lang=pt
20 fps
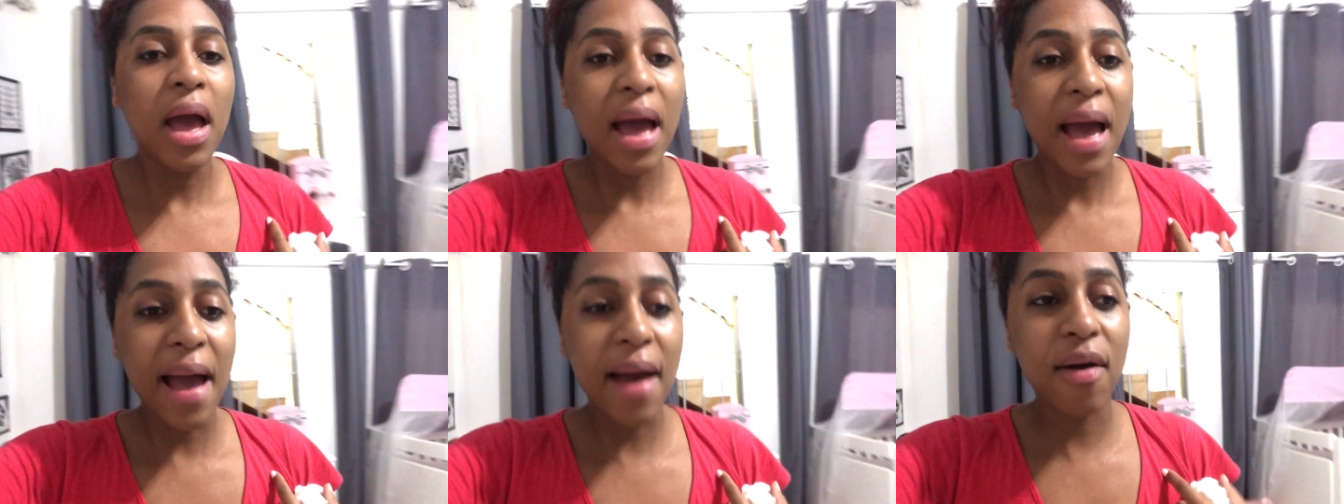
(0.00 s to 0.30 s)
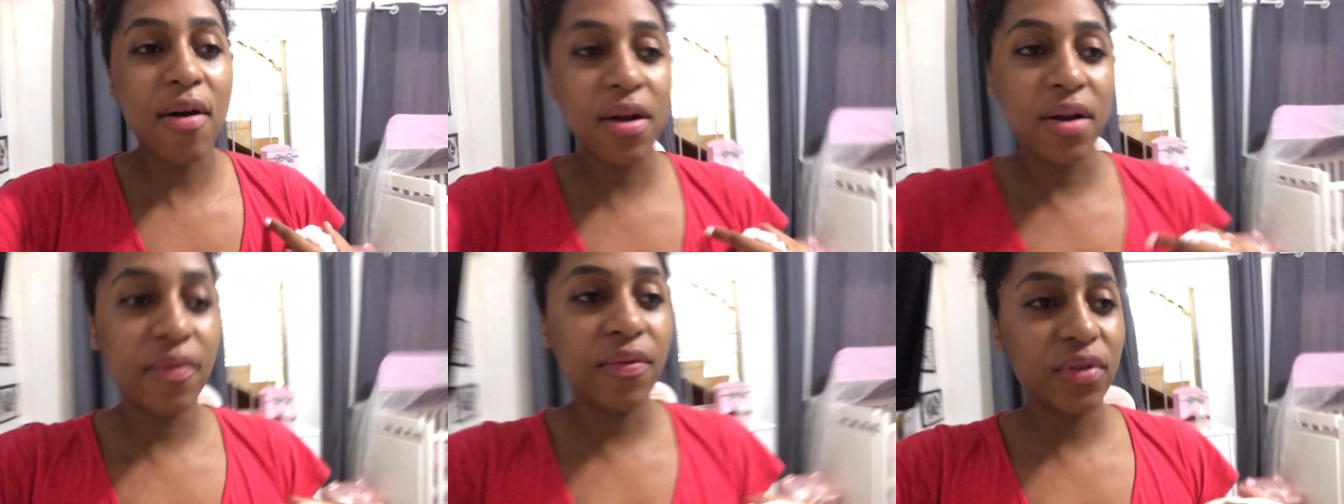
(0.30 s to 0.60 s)

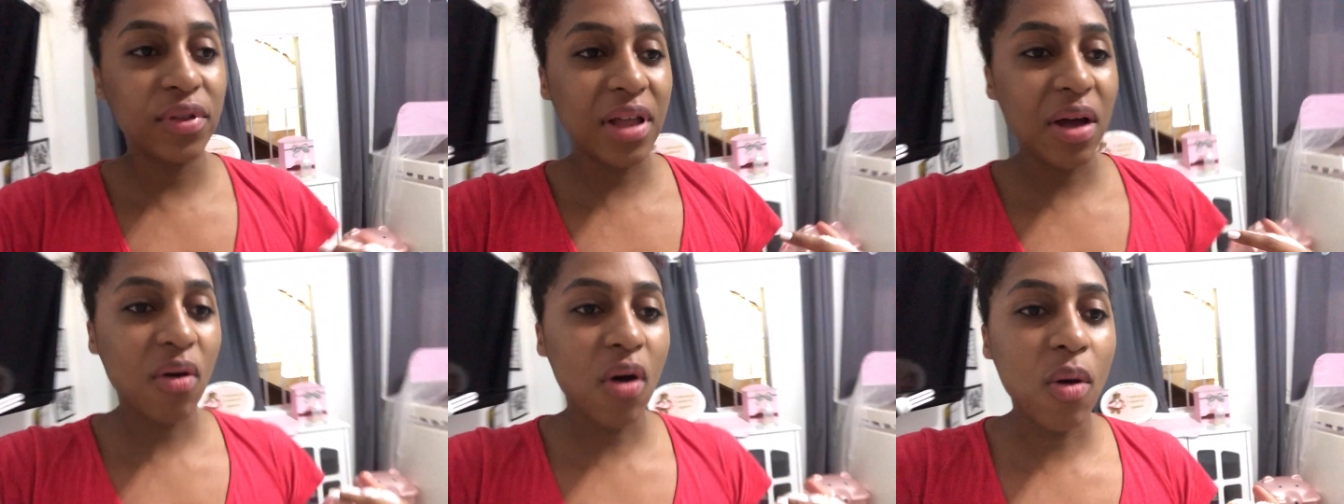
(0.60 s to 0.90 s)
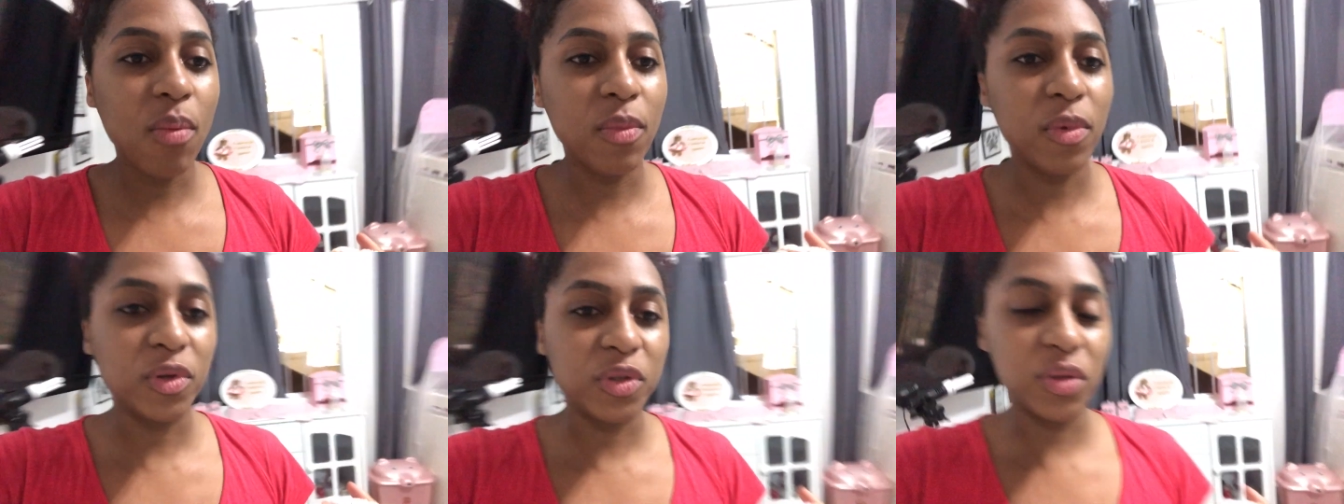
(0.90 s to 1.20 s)
Agora eu vou dar o
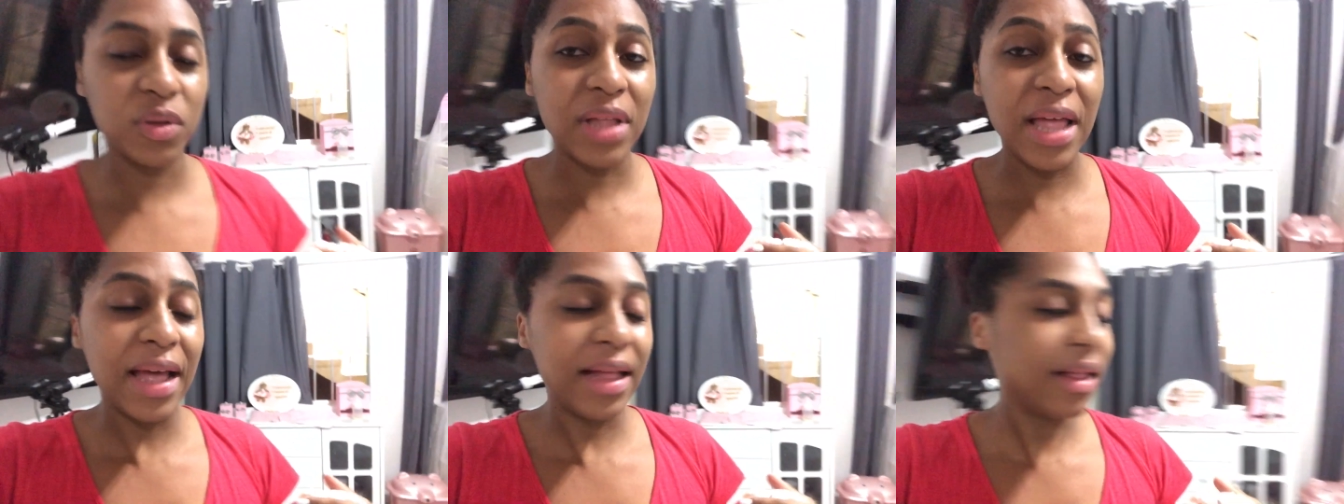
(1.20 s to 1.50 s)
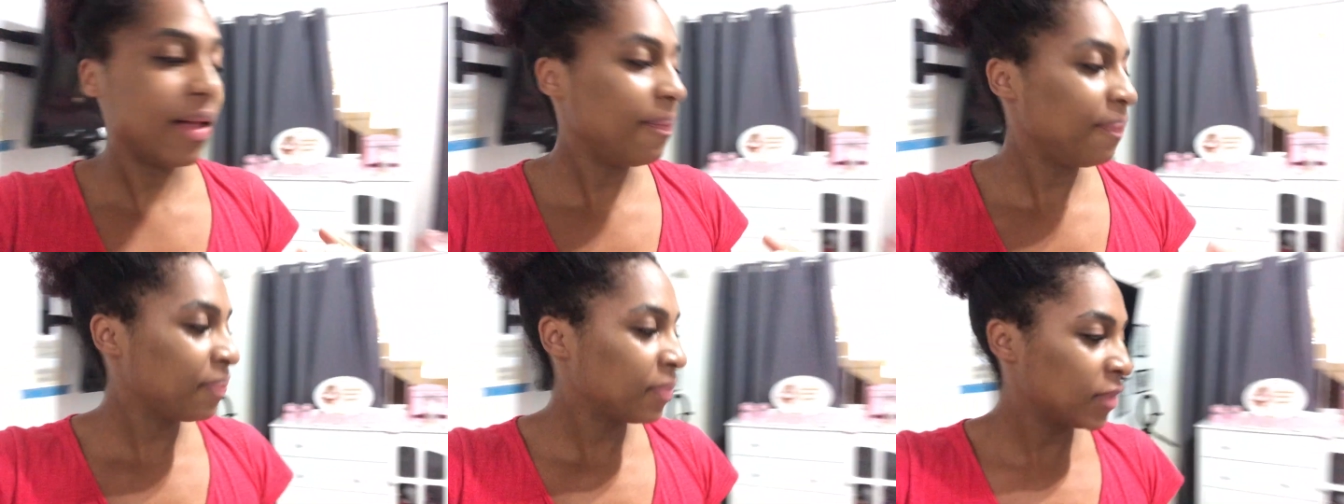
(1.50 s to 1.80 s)
almoço
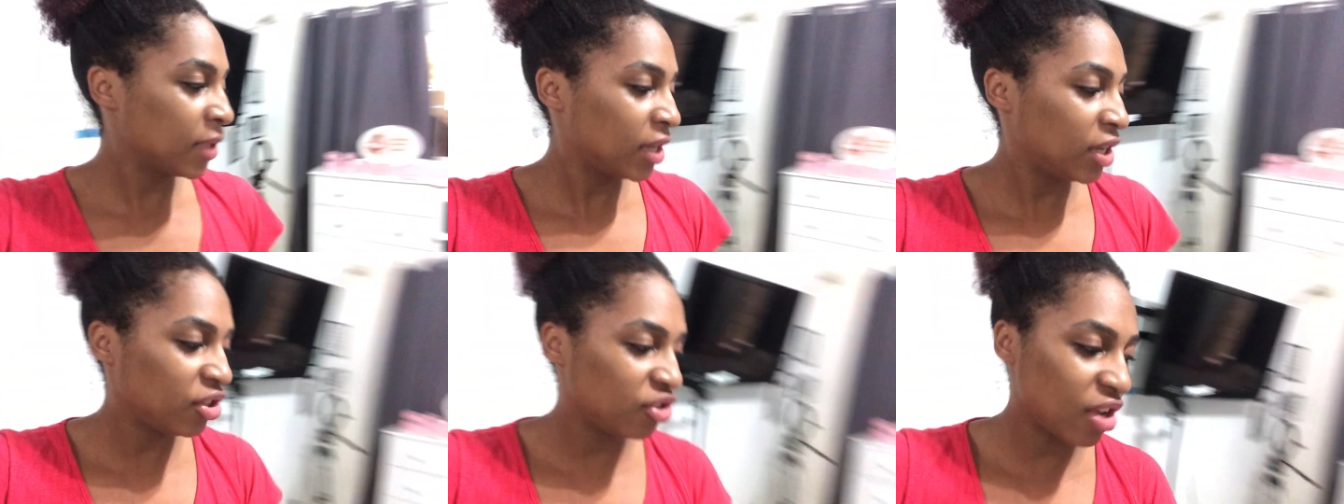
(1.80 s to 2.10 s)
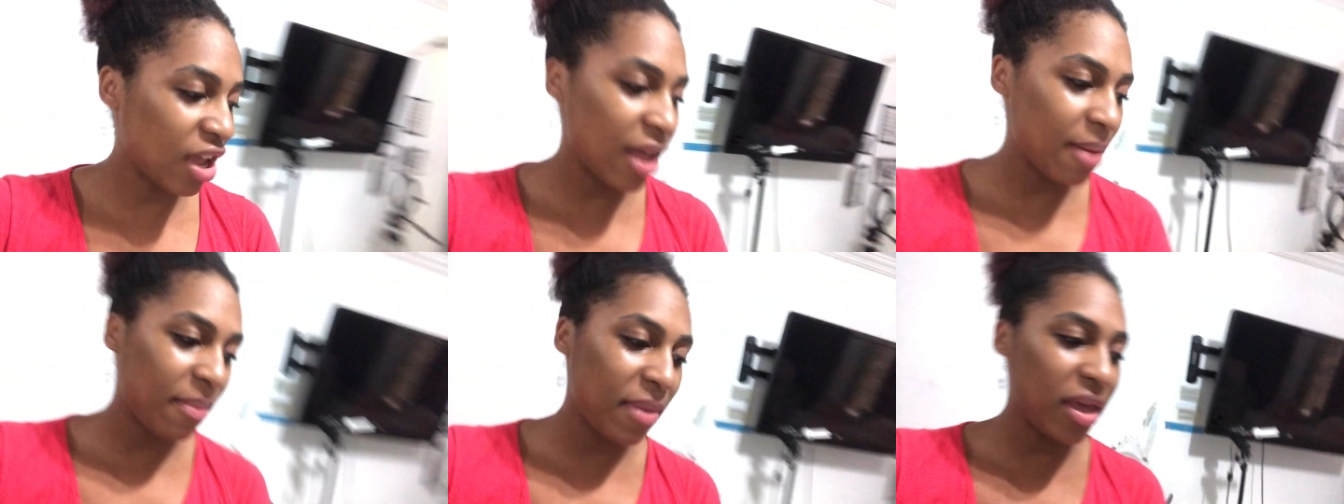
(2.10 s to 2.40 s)
dela, que
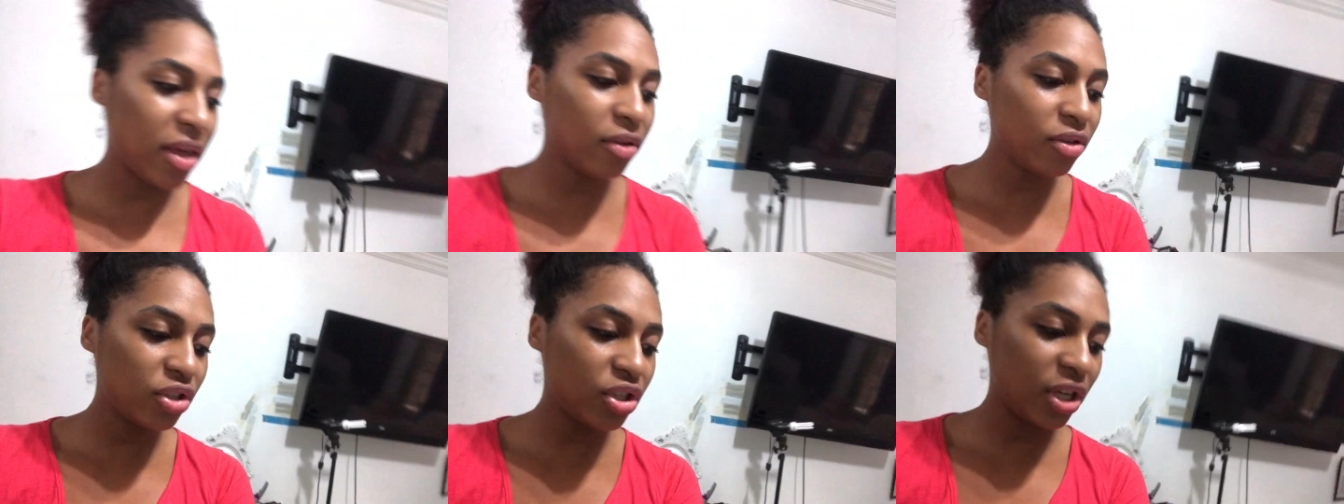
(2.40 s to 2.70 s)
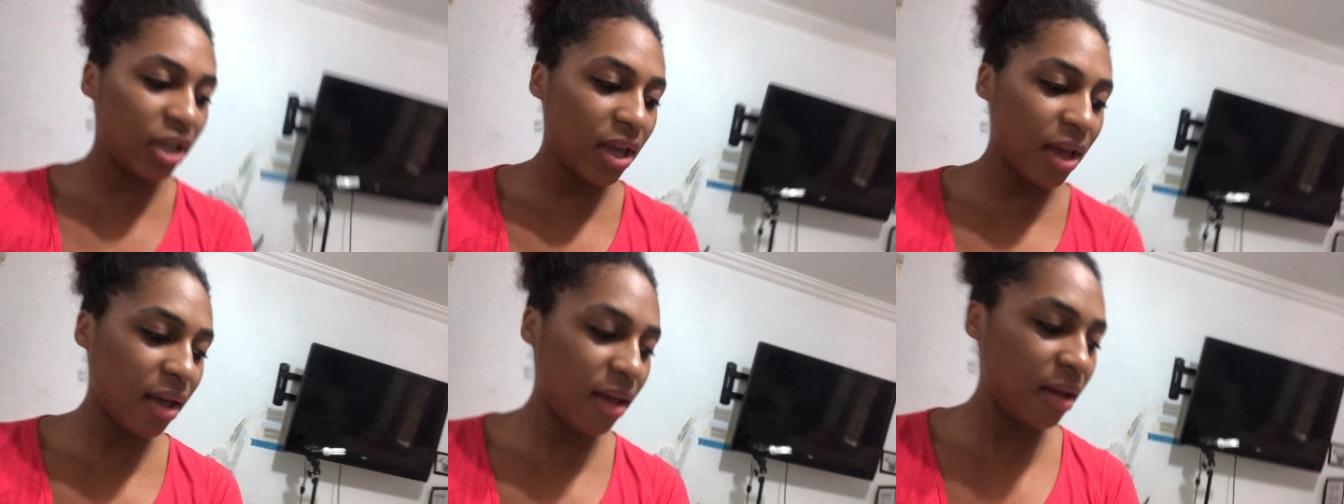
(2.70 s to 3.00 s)
já é
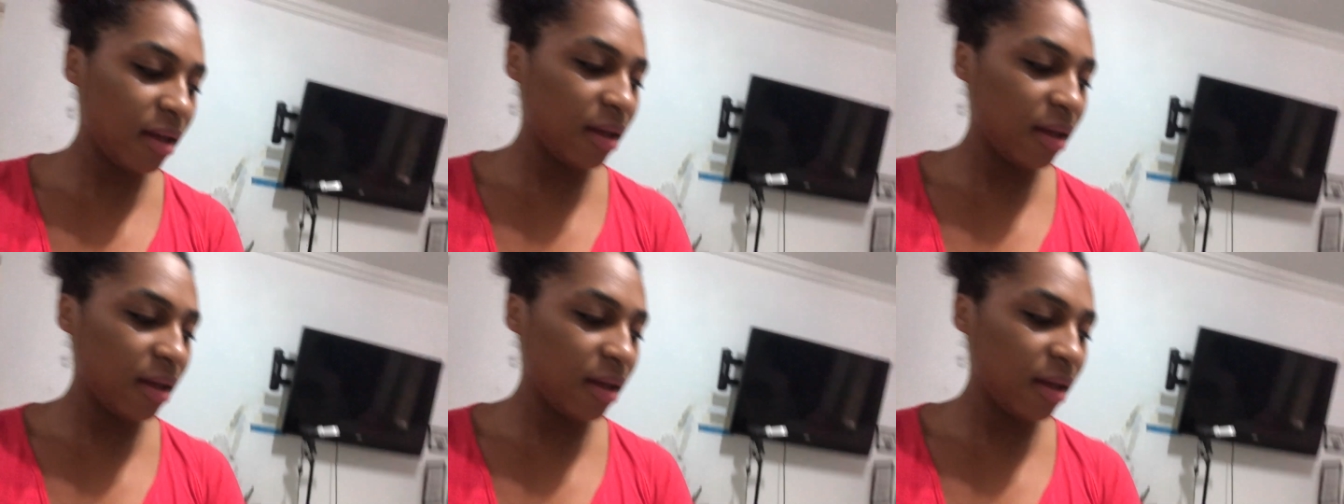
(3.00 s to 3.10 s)
meio-dia.